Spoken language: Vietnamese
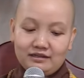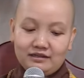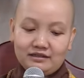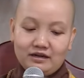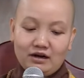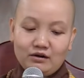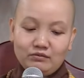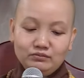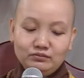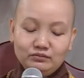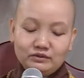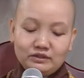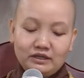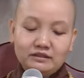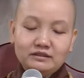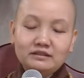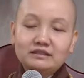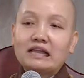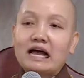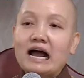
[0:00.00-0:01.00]
không
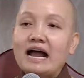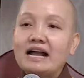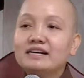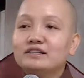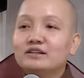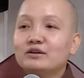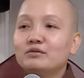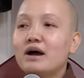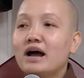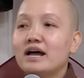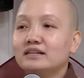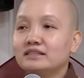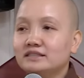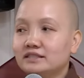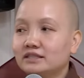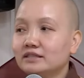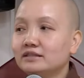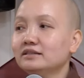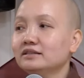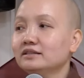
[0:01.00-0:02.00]
tự tại trong hành
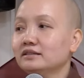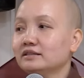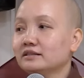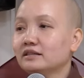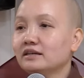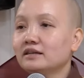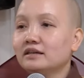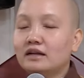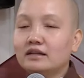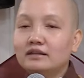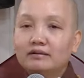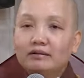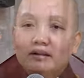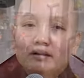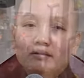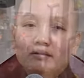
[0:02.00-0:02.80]
xứ, tức là